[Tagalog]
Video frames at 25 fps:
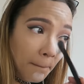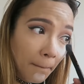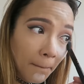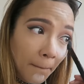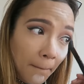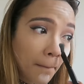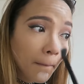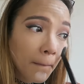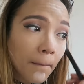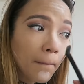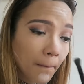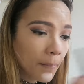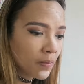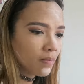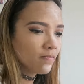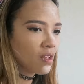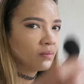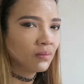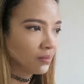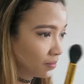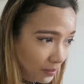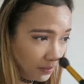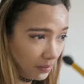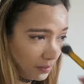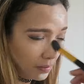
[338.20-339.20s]
That's what I'm
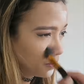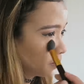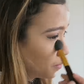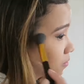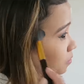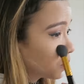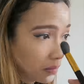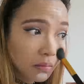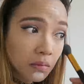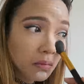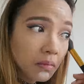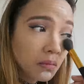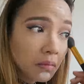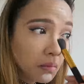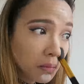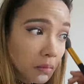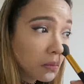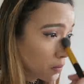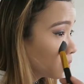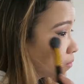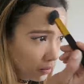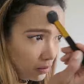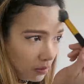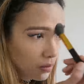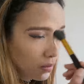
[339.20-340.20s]
using. Then, yeah, tinanggal
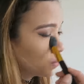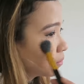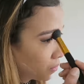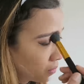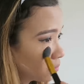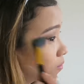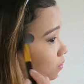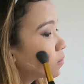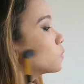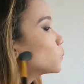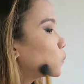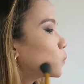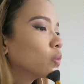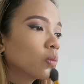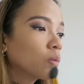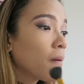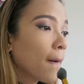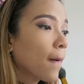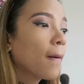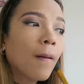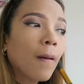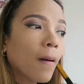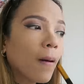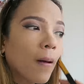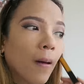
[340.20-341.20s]
ko lang yung
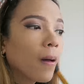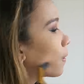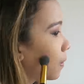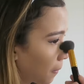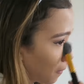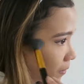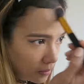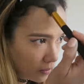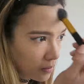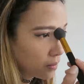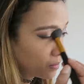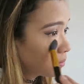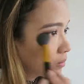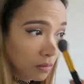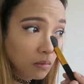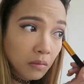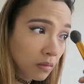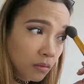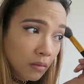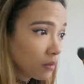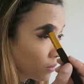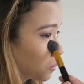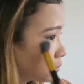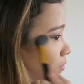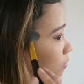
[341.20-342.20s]

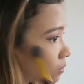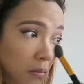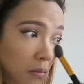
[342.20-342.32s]
yung